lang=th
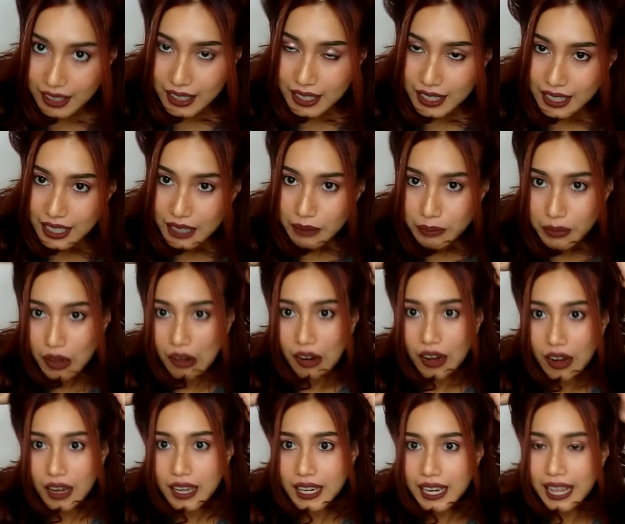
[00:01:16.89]
เรียบร้อ
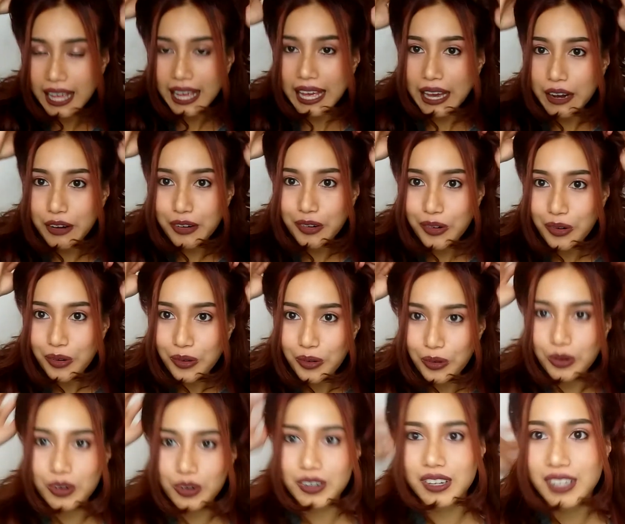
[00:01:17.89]
ยแล้วโอ้โห
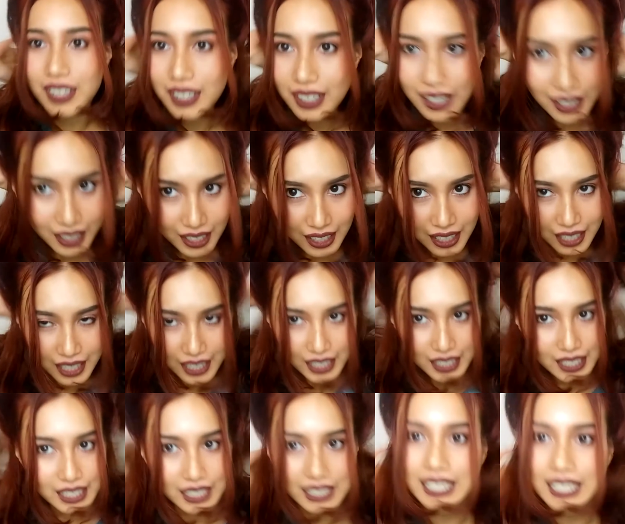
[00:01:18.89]

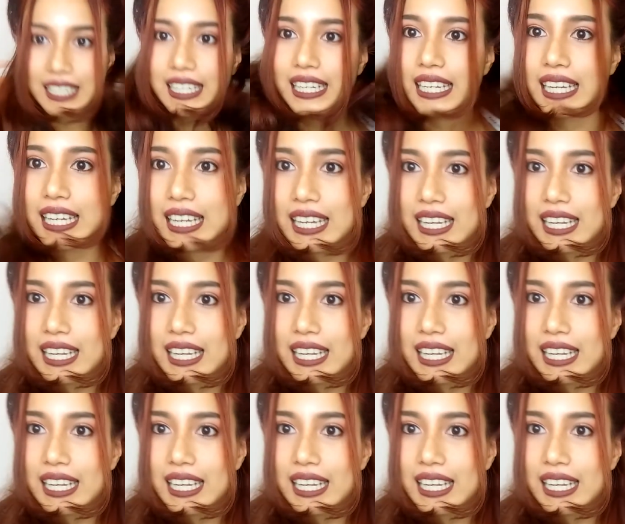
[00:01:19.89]
1 นาที